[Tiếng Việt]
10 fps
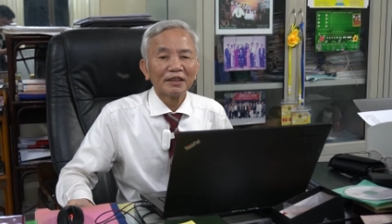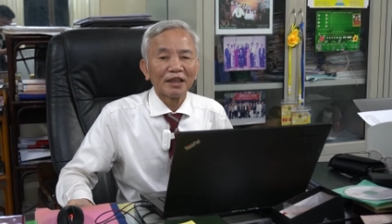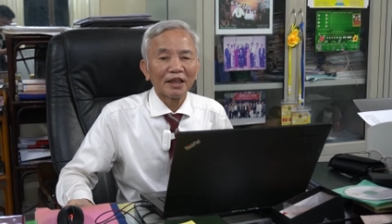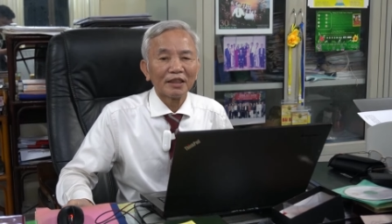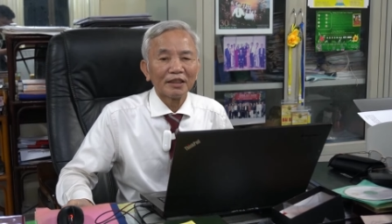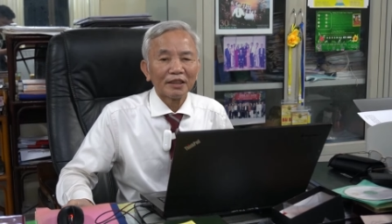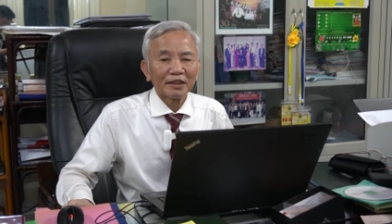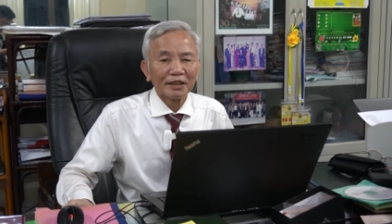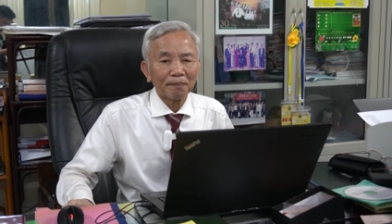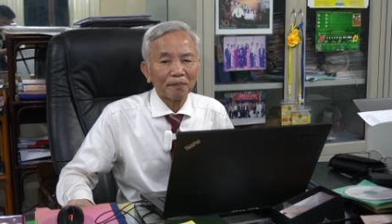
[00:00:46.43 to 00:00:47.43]
à,
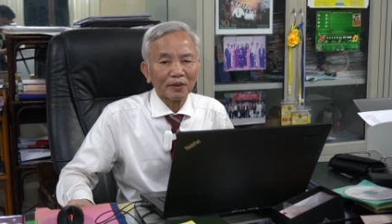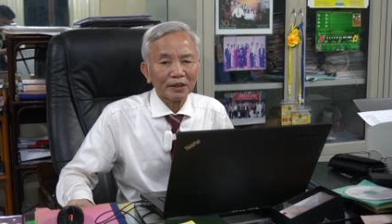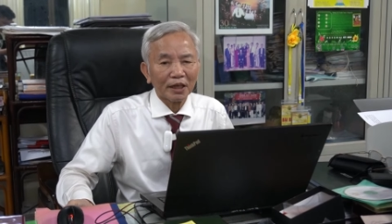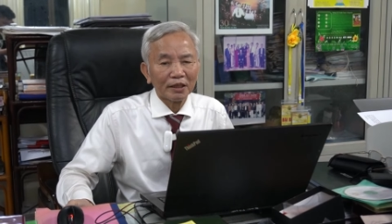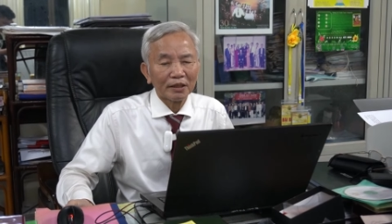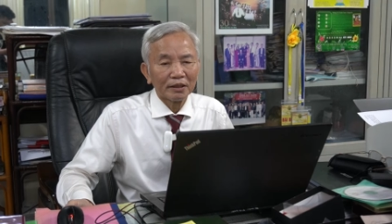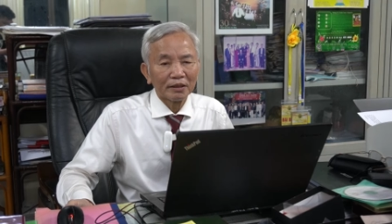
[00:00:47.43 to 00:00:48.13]
chấp vào cái thân